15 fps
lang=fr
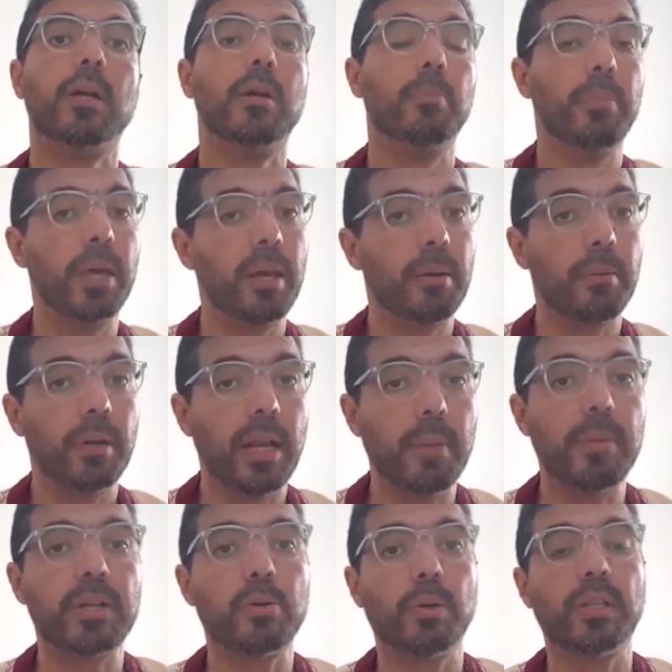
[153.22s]
Mais la
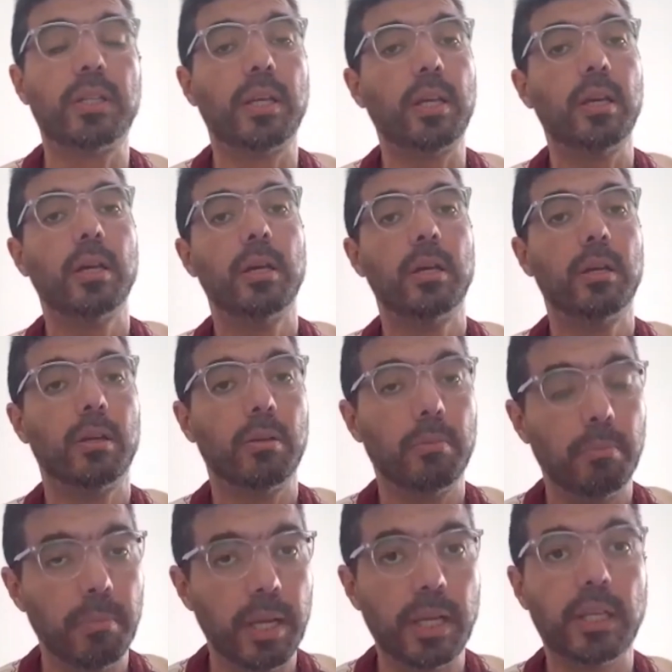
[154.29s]
majorité,
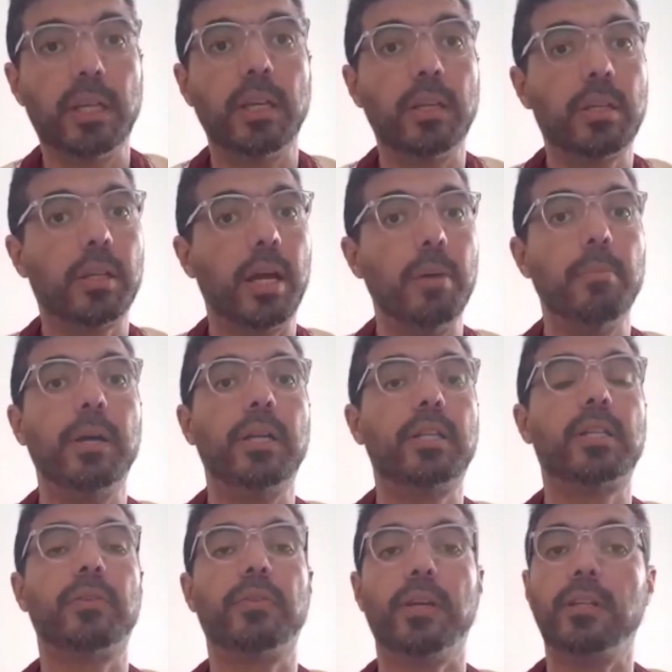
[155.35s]
Malikite, Hanbali,
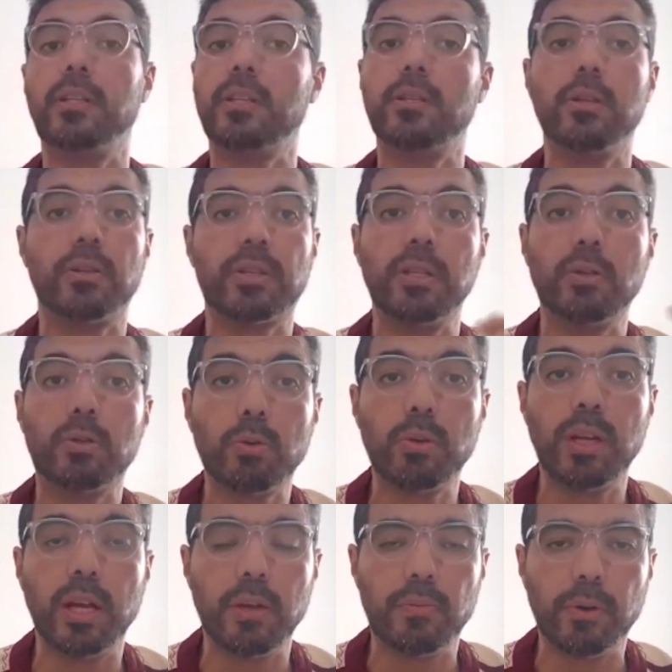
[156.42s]
Shafi'i disent non, c'est une
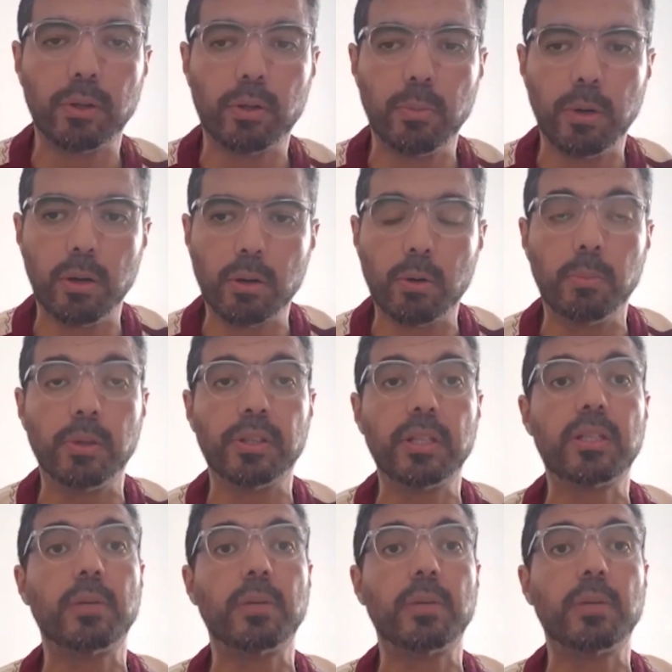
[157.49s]
sunna fortement recommandée.